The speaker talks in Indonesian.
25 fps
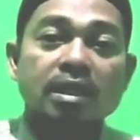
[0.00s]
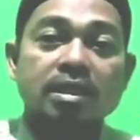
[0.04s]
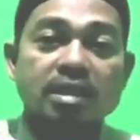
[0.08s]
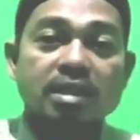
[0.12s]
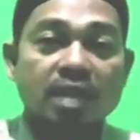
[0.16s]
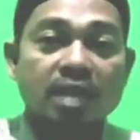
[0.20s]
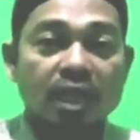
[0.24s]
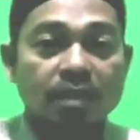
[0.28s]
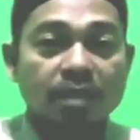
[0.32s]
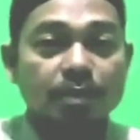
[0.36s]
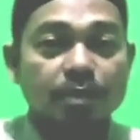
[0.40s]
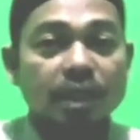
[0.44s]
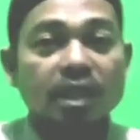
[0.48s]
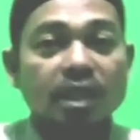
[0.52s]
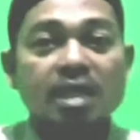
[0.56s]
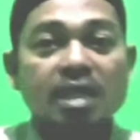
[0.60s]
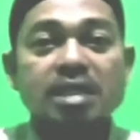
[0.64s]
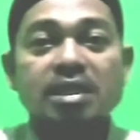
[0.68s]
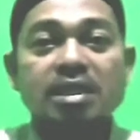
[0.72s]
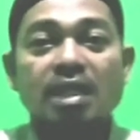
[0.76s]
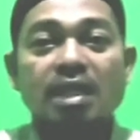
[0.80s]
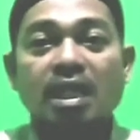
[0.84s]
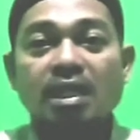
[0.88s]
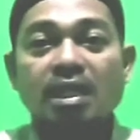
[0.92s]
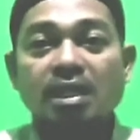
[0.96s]
Sangat penting
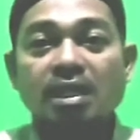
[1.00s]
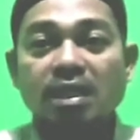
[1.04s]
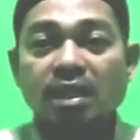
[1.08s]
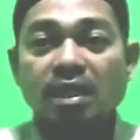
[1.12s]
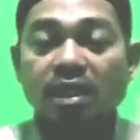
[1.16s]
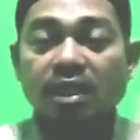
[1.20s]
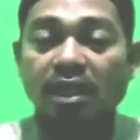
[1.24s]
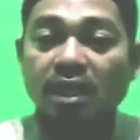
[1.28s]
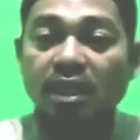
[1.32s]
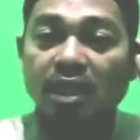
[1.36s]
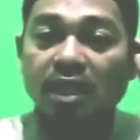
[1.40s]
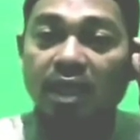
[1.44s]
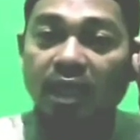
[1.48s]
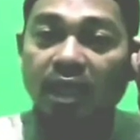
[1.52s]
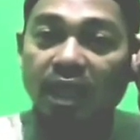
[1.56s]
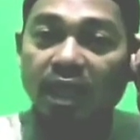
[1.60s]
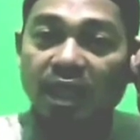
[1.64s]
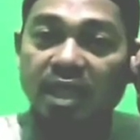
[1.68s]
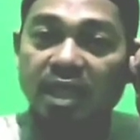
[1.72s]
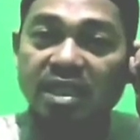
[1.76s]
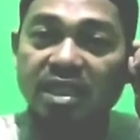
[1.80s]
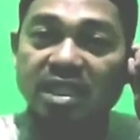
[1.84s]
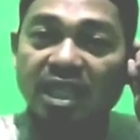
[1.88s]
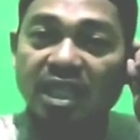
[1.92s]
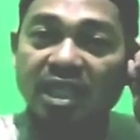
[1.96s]
sekali ini.
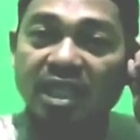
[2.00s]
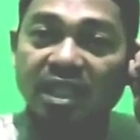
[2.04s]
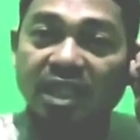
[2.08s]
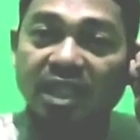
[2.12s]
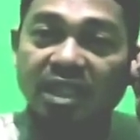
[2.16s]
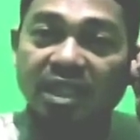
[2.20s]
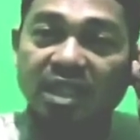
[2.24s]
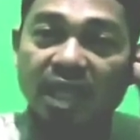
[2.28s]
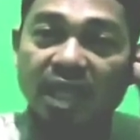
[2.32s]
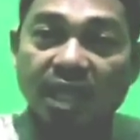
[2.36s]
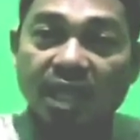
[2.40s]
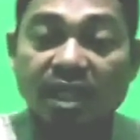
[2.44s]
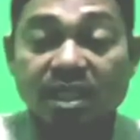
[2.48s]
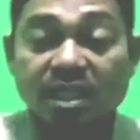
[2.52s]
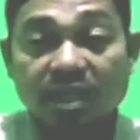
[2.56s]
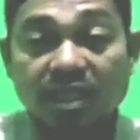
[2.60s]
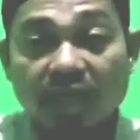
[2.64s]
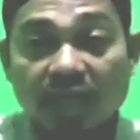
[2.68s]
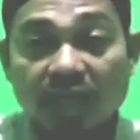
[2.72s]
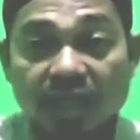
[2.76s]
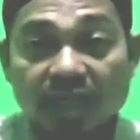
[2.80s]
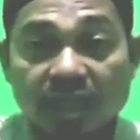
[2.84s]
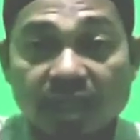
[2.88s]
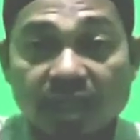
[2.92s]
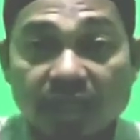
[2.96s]
Karena ini sering terjadi
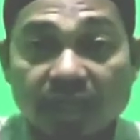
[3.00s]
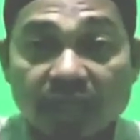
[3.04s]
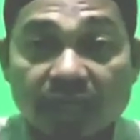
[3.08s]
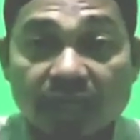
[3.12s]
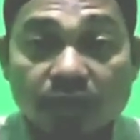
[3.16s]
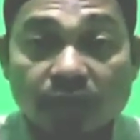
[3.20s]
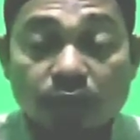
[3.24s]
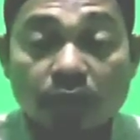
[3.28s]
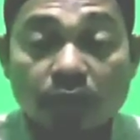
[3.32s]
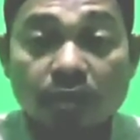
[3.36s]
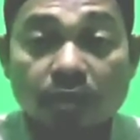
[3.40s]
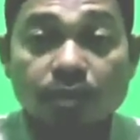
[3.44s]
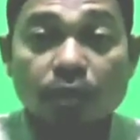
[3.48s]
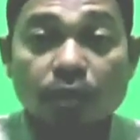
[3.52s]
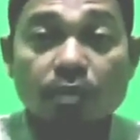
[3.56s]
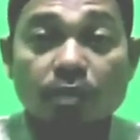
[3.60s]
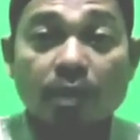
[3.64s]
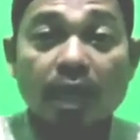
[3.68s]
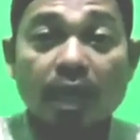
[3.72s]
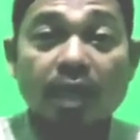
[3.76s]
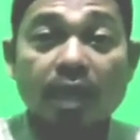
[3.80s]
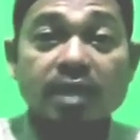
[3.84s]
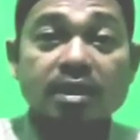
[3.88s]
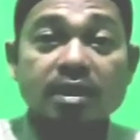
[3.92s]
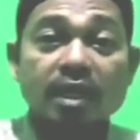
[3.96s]
sekali di lingkungan
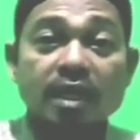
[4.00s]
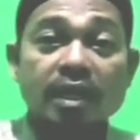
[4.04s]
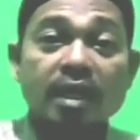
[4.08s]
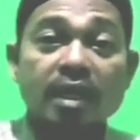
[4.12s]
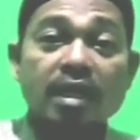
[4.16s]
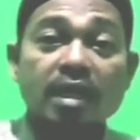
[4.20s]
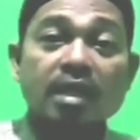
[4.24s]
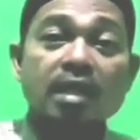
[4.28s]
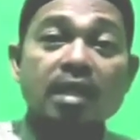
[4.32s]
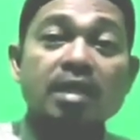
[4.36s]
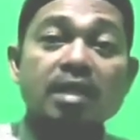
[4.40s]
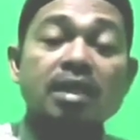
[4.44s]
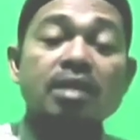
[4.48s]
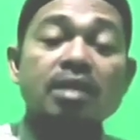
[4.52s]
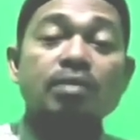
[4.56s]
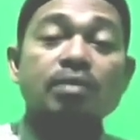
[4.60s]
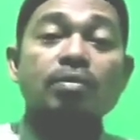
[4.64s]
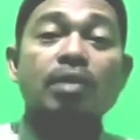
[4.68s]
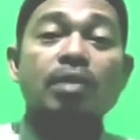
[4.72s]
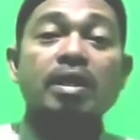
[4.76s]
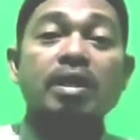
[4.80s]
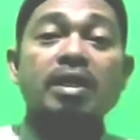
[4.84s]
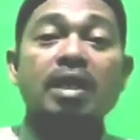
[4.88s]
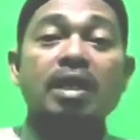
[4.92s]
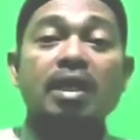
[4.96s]
perumahan saya dan di
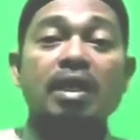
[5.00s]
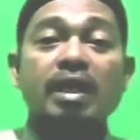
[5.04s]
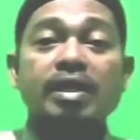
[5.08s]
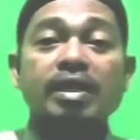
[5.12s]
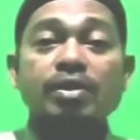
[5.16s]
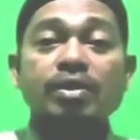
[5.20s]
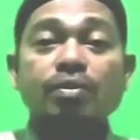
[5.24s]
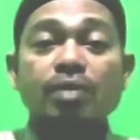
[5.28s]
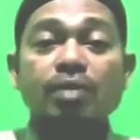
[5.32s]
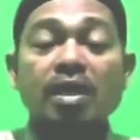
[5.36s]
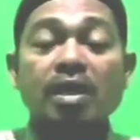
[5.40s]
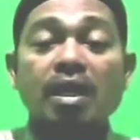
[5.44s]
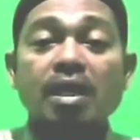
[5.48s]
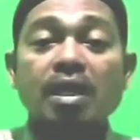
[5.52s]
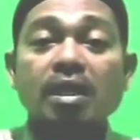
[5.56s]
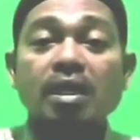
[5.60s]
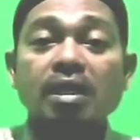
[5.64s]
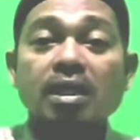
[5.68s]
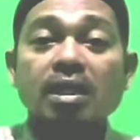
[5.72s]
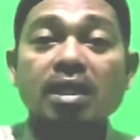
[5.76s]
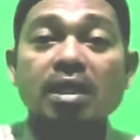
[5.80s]
lingkungan yang lain juga.